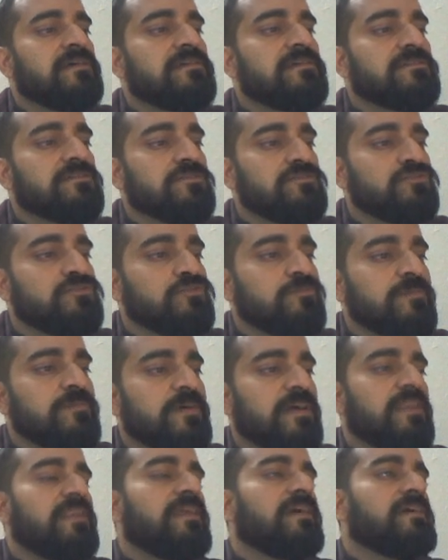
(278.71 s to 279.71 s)
इसको जूम
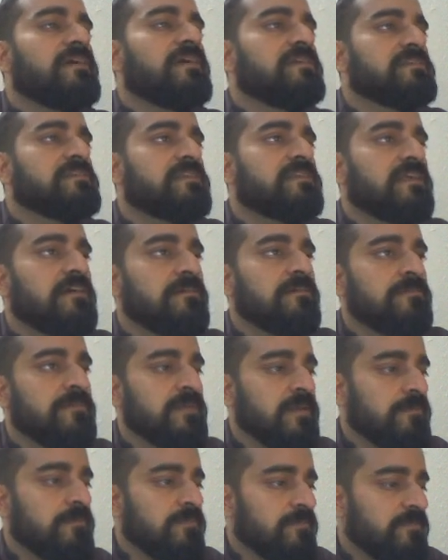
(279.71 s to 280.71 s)
कर लें जिस तरह
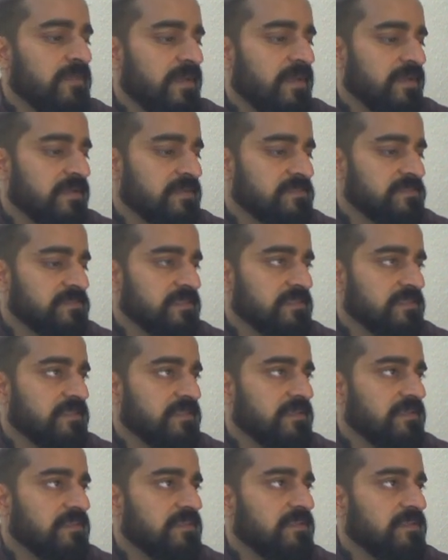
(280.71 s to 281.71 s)
भी अप्लाई कर
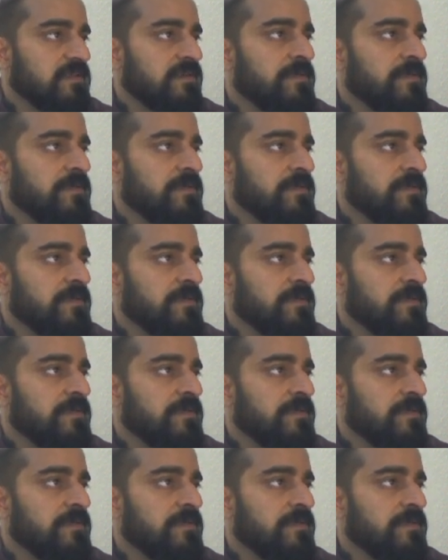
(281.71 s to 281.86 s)
सकते हैं